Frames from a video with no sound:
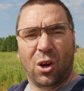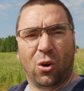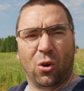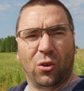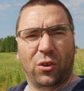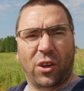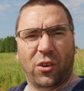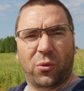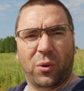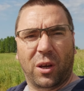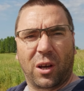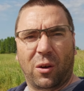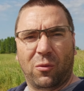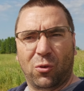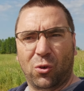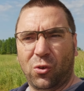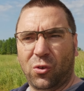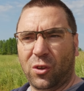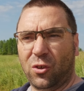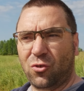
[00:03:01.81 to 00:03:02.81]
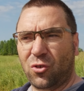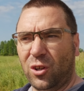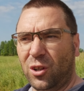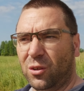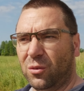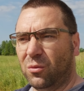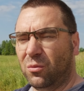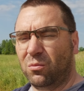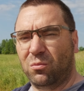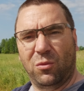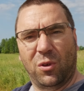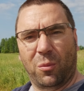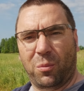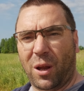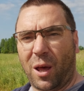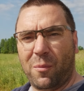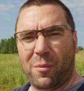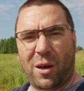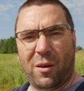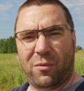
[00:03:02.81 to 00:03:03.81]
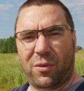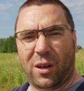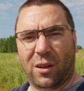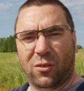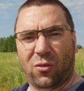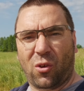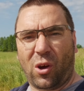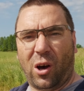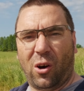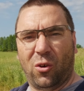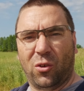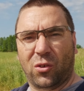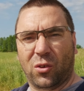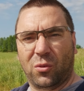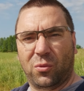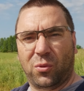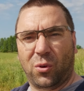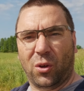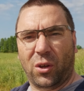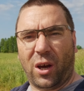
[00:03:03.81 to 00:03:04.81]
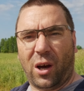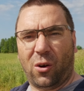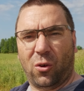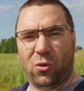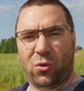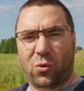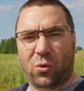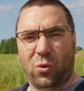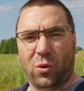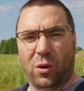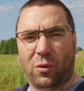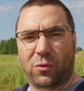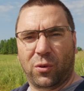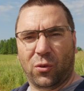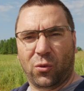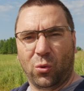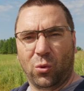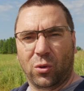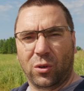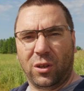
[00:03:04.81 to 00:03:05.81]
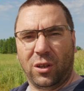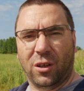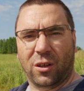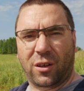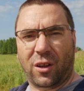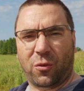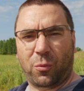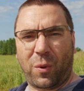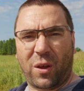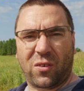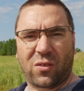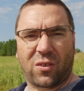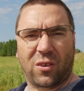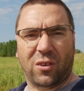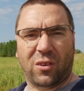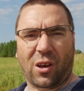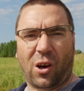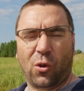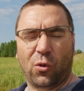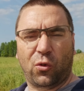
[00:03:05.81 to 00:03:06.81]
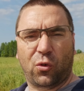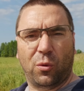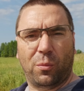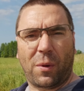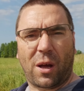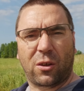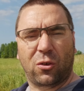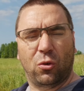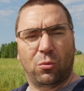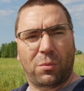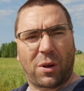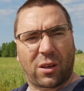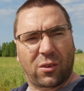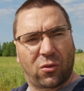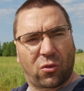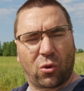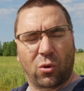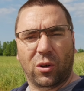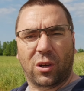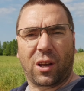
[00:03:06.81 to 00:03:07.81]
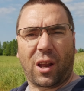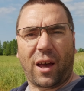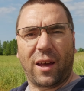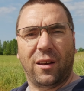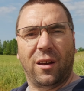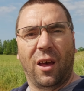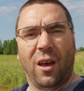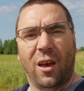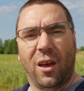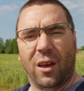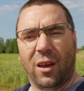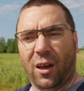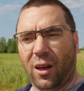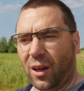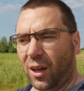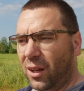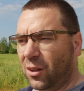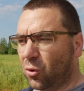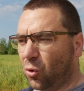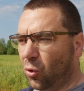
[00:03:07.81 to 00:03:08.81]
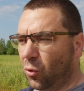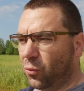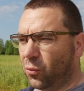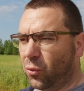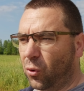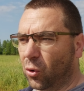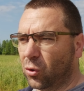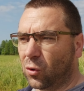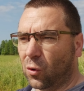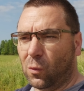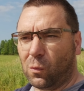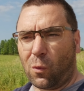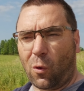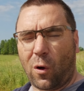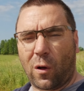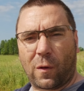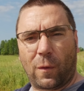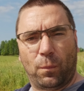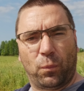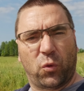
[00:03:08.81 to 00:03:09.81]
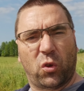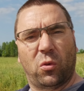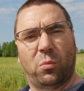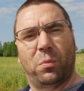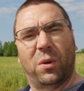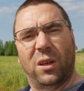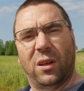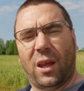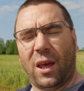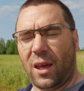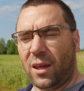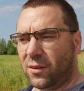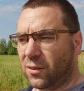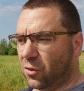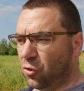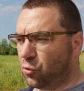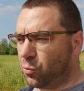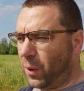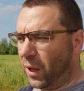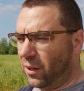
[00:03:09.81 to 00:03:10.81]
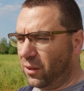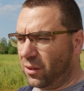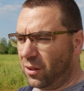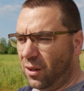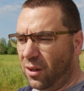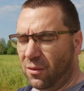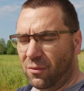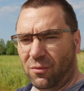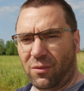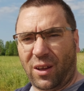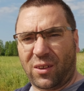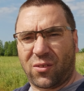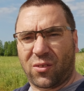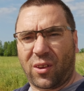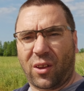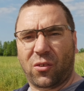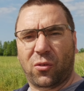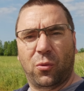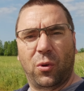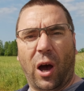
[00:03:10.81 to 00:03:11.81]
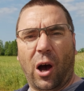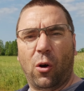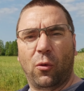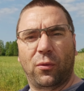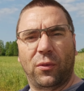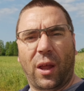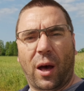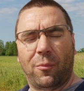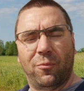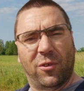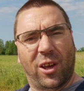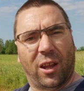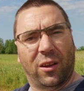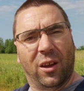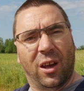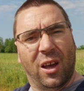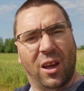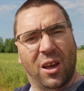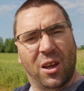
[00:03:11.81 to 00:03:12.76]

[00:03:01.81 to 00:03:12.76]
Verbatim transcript: Und deswegen haben wir uns entschieden, wir bleiben einfach zu Hause vor der Haustür, versuchen hier das Beste draus zu machen und machen so einen kleinen Retro-Foto-Walk. Und ich bin echt gespannt, was das für Aufnahmen wären.